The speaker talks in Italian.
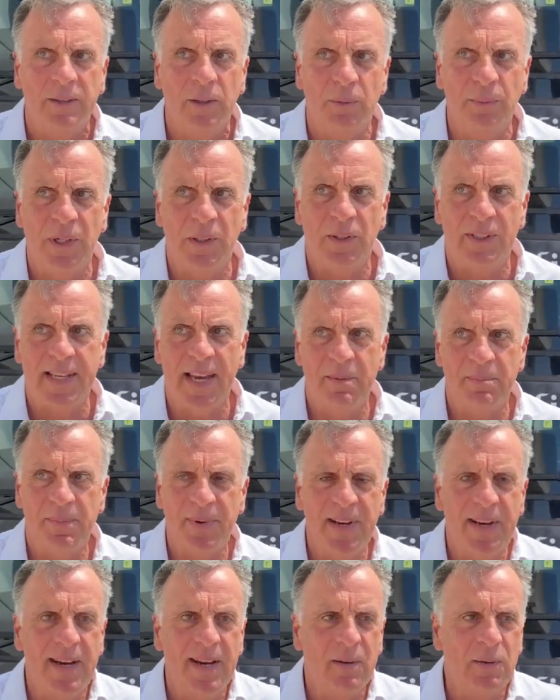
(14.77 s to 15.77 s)
come
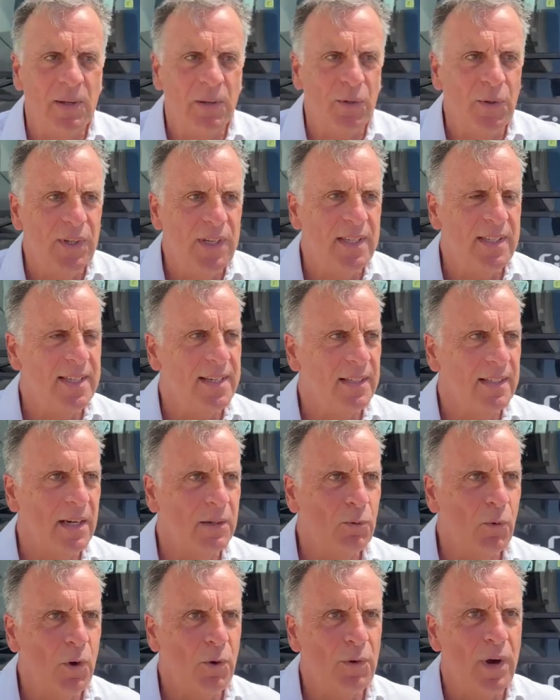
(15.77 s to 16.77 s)
sempre quando inizia una
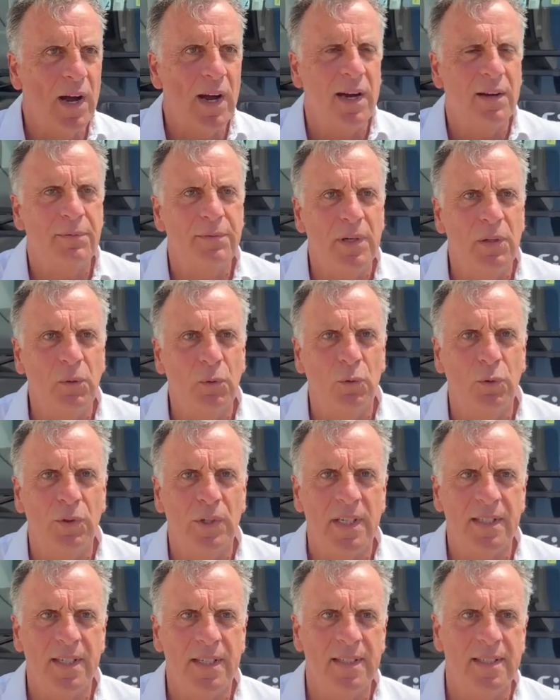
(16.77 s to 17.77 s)
nuova
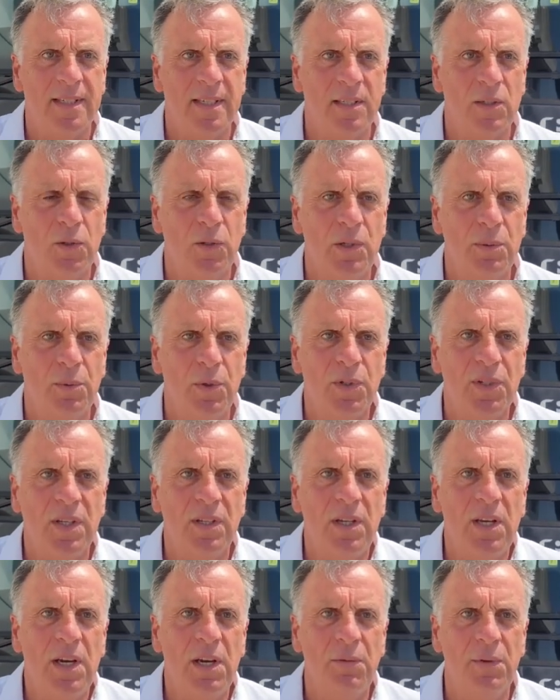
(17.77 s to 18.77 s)
avventura, sensazioni
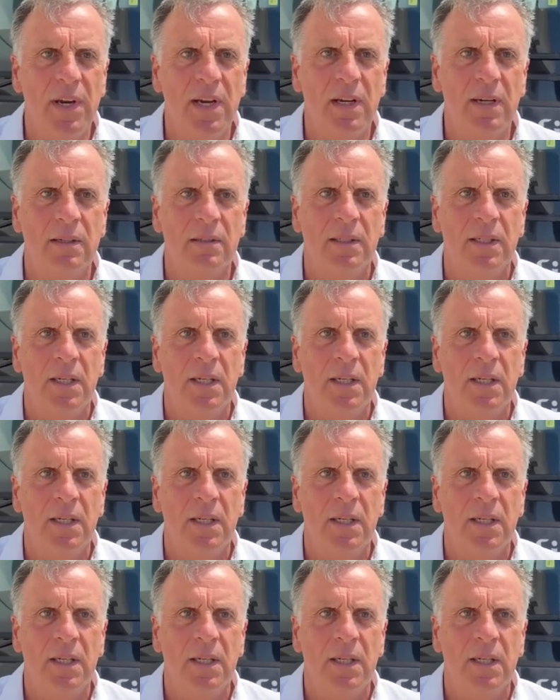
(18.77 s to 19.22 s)
positive,